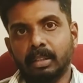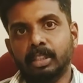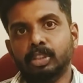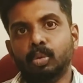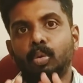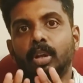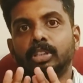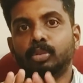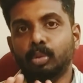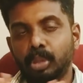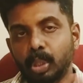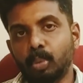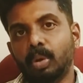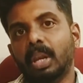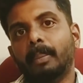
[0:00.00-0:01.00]
ஸ்கூலை
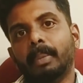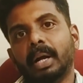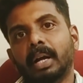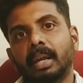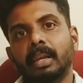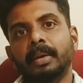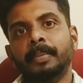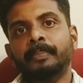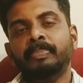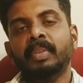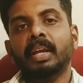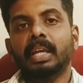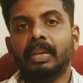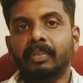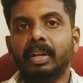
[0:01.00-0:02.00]
சுத்தி உள்ள மக்கள்
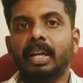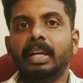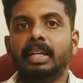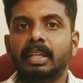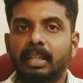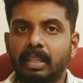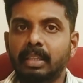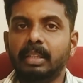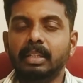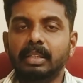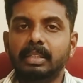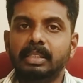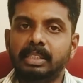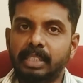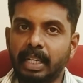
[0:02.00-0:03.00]
இவங்கிட்ட இருந்து
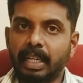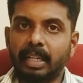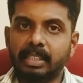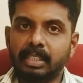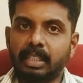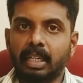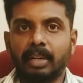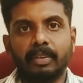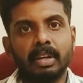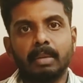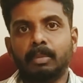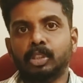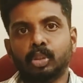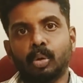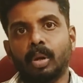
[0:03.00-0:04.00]
சேகரிச்ச தகவல்
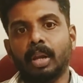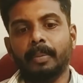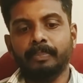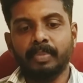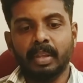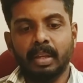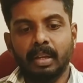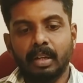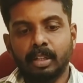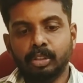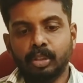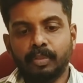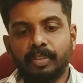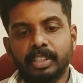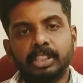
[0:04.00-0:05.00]
நம்ம சொல்லலாம்
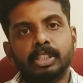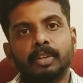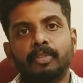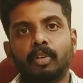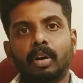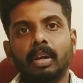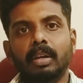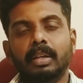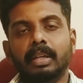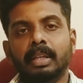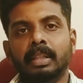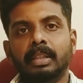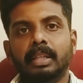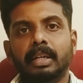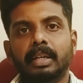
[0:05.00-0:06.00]
ஸோ ஃபர்ஸ்ட் ஆஃப் ஆல்
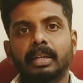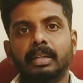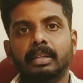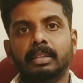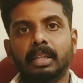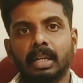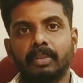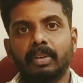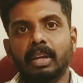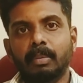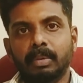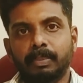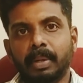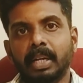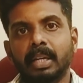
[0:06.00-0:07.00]
இந்த தகவல்
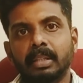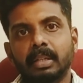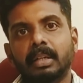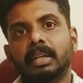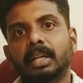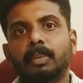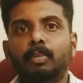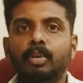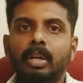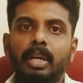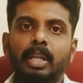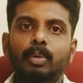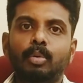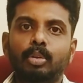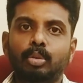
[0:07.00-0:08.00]
நம்ம பகிர்ந்ததற்கு
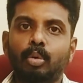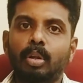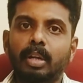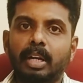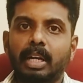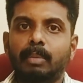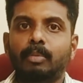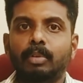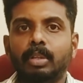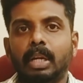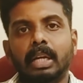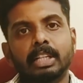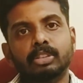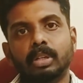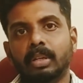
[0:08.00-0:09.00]
முன்னாடி ஒரு தோழருக்கு நம்ம வந்து
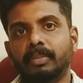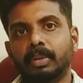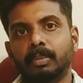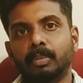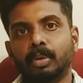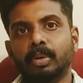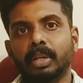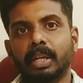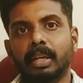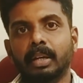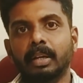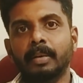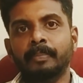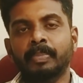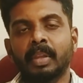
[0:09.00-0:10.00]
நன்றி சொல்ல விரும்புகிறோம்
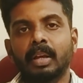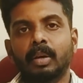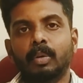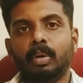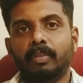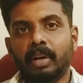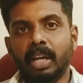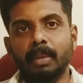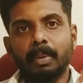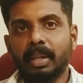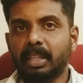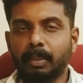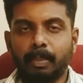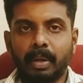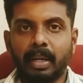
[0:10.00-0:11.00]
ஏன்னா ஒரு
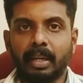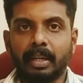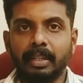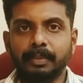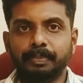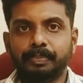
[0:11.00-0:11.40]
வரைபடத்தை பாருங்க